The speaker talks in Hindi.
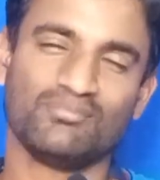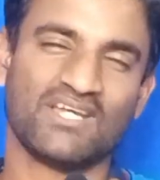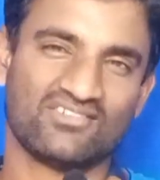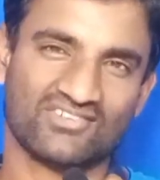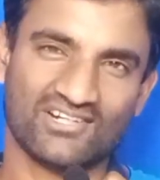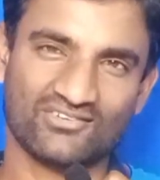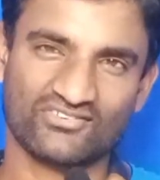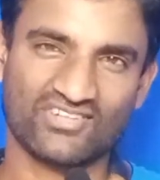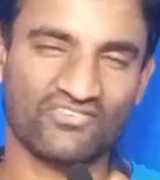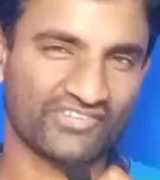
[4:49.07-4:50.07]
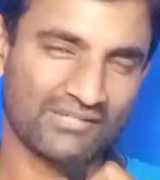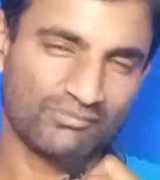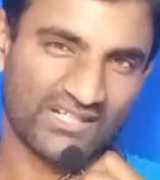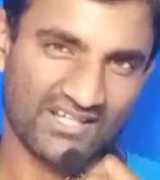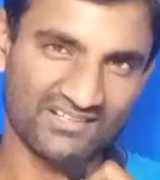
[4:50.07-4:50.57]
मेरा चैनल को सब्सक्राइब
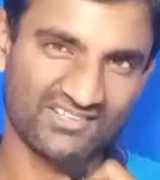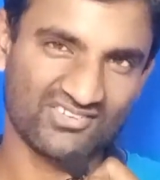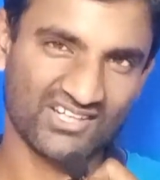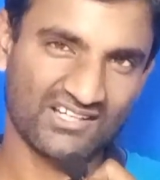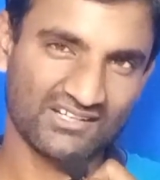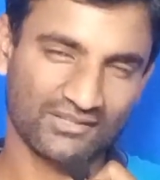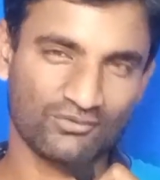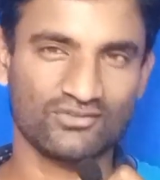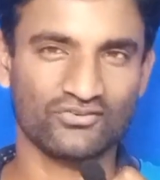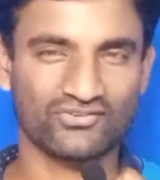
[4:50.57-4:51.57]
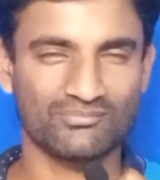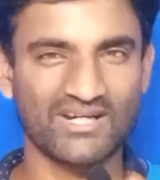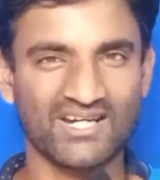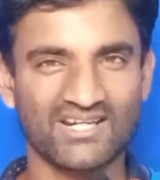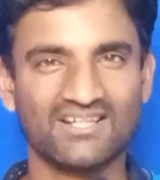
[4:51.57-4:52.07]
भी कर लीजिएगा क्योंकि दोस्तों
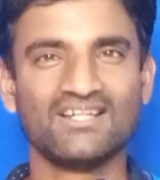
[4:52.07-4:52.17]
मैं